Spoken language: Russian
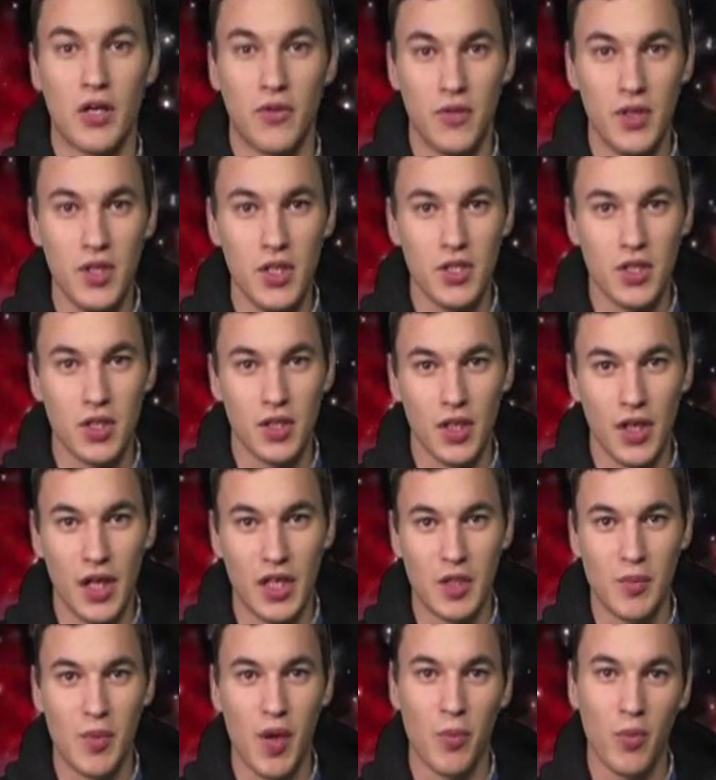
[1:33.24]
Как видишь, я
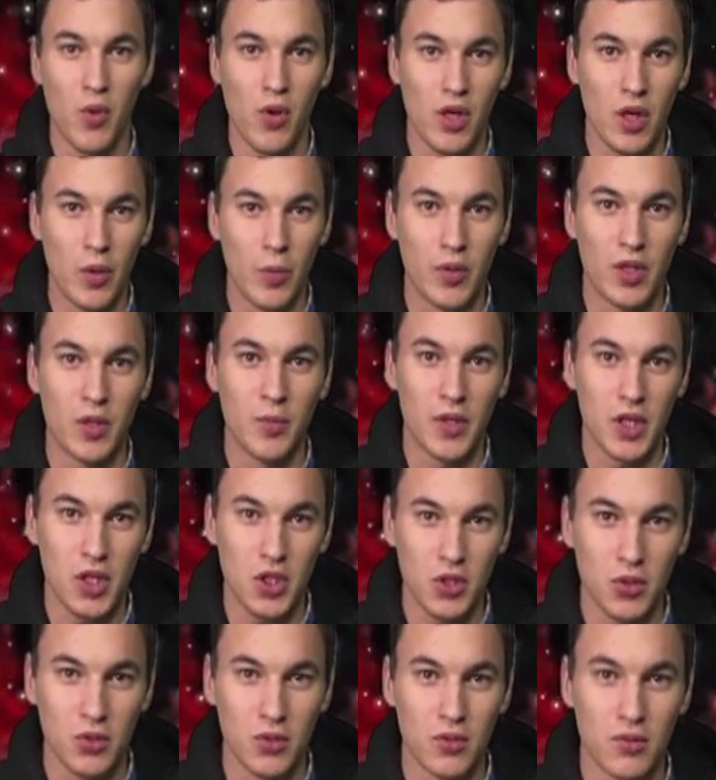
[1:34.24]
тебя многом не
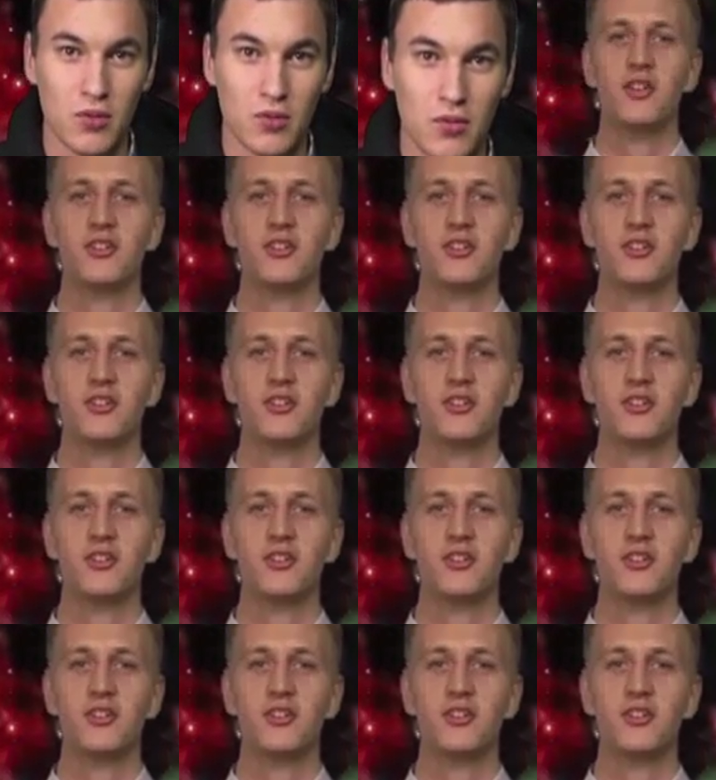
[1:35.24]
прошу.